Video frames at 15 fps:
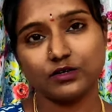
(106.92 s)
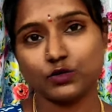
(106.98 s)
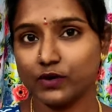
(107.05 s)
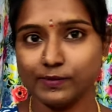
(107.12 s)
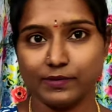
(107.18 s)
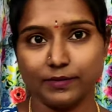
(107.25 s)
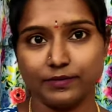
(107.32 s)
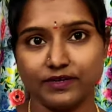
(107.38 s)

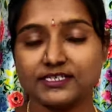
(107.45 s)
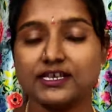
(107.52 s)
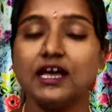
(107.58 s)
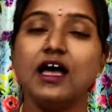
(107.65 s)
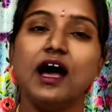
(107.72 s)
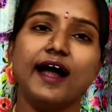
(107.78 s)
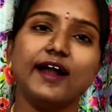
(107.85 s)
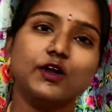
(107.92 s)
ట్వెల్వ్ మెంబర్స్
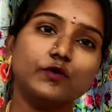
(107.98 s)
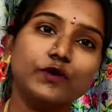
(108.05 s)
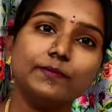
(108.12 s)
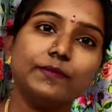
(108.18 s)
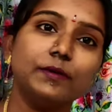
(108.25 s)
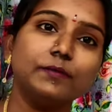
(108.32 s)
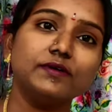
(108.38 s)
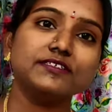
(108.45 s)
ఆ
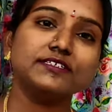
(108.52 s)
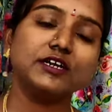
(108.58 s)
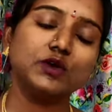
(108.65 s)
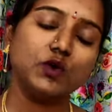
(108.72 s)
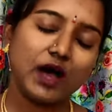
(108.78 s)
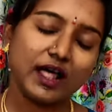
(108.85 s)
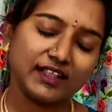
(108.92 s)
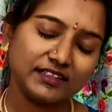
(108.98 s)
ట్వెల్వ్
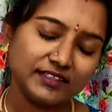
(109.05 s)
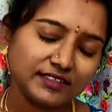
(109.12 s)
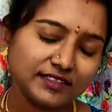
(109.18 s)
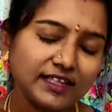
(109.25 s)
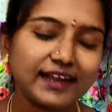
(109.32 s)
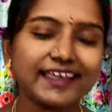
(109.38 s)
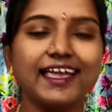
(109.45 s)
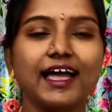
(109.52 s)
మెంబర్స్లలో
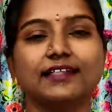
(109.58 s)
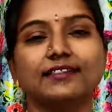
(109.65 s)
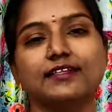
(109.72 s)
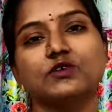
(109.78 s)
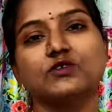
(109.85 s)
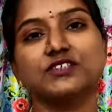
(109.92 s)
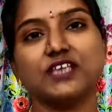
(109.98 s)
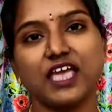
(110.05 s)
అందరికీ
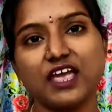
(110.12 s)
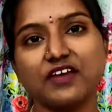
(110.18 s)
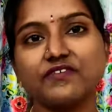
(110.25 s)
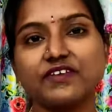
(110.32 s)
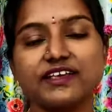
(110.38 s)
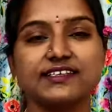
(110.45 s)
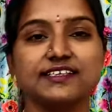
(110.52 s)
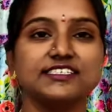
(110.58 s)
అందరూ
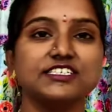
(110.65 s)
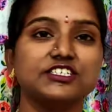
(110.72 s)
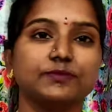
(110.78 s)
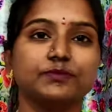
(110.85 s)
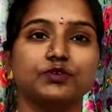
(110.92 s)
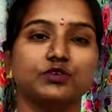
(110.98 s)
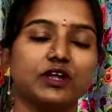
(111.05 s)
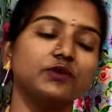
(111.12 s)
సేఫ్ రీజన్స్
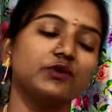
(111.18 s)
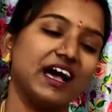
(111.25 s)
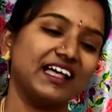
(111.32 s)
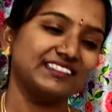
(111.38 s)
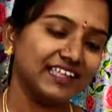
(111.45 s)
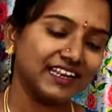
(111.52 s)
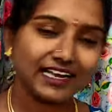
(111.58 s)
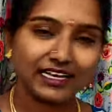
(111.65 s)
చెప్తున్నారు
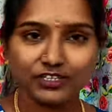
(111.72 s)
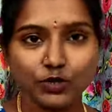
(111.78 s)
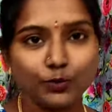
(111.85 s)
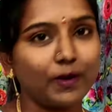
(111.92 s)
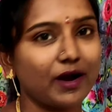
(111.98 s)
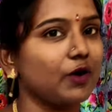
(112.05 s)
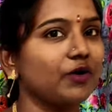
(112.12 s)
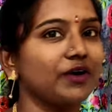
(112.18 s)
అందరికి
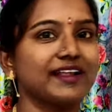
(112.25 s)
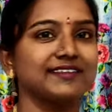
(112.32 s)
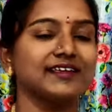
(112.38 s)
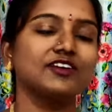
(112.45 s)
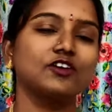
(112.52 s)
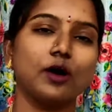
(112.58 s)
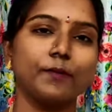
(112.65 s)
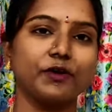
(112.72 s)
అందరూ పక్కోడ
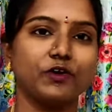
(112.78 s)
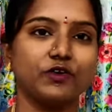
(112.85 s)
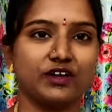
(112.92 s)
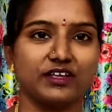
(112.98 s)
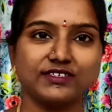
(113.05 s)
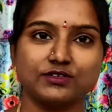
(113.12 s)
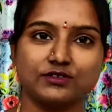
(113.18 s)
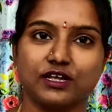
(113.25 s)
రీజన్ కాపీ
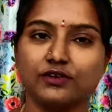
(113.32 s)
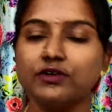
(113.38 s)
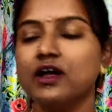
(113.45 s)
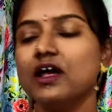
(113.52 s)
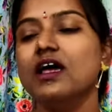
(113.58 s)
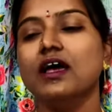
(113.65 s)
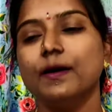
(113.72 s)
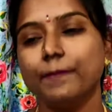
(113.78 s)
కొట్టేస్తున్నారు
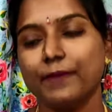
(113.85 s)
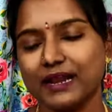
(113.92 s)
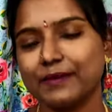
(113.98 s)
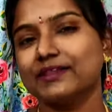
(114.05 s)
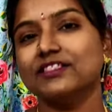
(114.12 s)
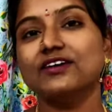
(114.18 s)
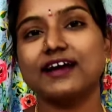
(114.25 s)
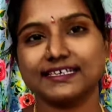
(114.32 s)
మనం
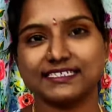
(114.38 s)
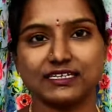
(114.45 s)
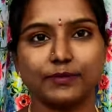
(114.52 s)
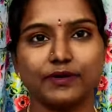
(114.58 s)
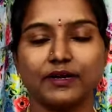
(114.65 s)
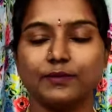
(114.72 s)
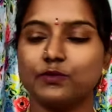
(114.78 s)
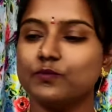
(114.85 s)
ఎందుకు
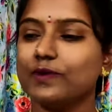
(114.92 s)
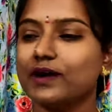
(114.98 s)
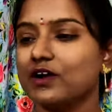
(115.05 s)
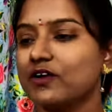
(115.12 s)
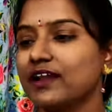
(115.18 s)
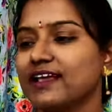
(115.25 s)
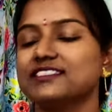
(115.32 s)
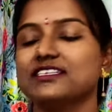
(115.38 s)
కష్టపడ్డాము
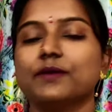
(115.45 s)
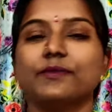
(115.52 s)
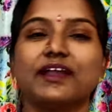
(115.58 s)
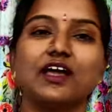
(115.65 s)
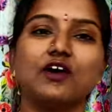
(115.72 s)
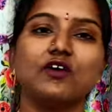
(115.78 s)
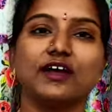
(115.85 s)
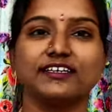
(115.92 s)
పక్కోడ ఎగ్జామ్
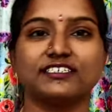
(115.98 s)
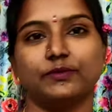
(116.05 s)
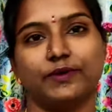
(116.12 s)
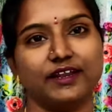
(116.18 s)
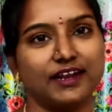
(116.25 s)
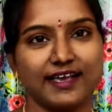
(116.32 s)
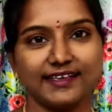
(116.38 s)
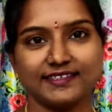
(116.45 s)
ఎలా
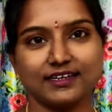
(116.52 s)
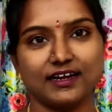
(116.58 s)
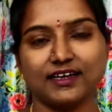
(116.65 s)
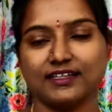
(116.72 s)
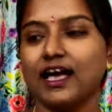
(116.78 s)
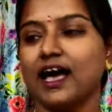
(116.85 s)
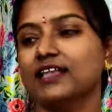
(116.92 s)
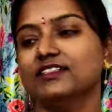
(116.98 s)
కష్టపడి రాస్తాడు
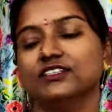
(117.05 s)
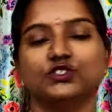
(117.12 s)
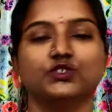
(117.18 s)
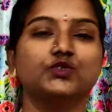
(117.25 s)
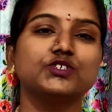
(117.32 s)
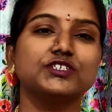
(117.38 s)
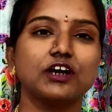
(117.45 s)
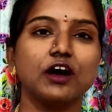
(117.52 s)
కదా అది
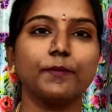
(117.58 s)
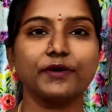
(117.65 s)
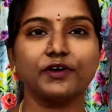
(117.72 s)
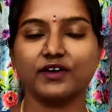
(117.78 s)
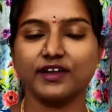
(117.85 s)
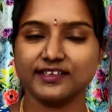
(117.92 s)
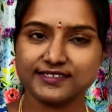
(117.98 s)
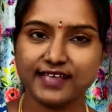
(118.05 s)
చూసి కాపీ
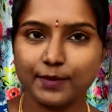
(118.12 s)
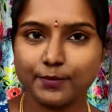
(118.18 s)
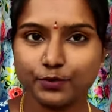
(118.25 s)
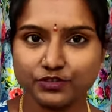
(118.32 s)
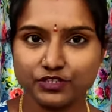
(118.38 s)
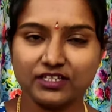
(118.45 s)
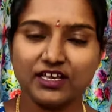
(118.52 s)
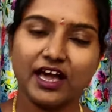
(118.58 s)
కొట్టేస్తే
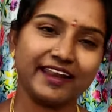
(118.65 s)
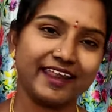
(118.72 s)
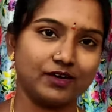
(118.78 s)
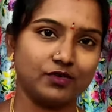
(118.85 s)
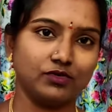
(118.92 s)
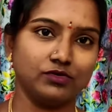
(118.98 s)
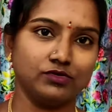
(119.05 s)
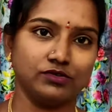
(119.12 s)
అయిపోతుంది అని
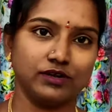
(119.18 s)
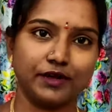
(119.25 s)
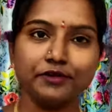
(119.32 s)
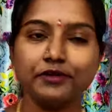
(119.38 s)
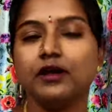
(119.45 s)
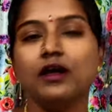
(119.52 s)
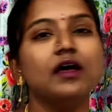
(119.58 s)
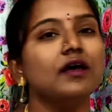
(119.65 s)

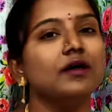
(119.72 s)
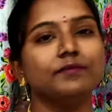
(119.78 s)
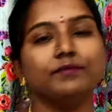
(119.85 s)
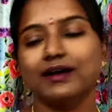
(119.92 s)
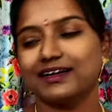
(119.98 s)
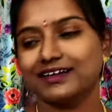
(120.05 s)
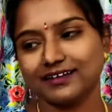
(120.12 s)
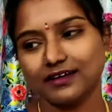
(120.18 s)
అనుకుంటున్నారు
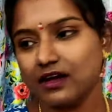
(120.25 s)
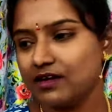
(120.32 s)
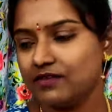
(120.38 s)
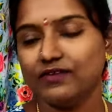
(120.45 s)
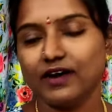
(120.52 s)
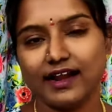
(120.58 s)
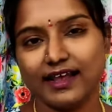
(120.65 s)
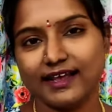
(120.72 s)
బట్
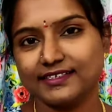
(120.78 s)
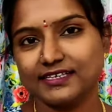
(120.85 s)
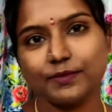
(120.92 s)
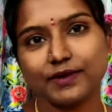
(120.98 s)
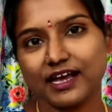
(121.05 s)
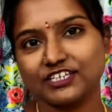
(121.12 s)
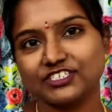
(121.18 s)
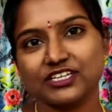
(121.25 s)
వాళ్ళ
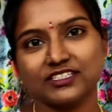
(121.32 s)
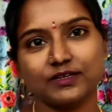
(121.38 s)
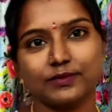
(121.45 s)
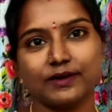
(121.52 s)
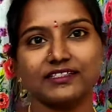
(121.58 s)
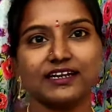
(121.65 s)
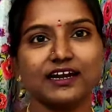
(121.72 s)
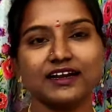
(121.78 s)
ఎగ్జామ్ రాసినంత
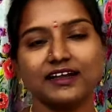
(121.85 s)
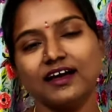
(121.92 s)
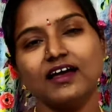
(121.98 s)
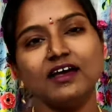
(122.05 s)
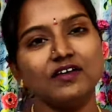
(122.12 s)
మాత్రాన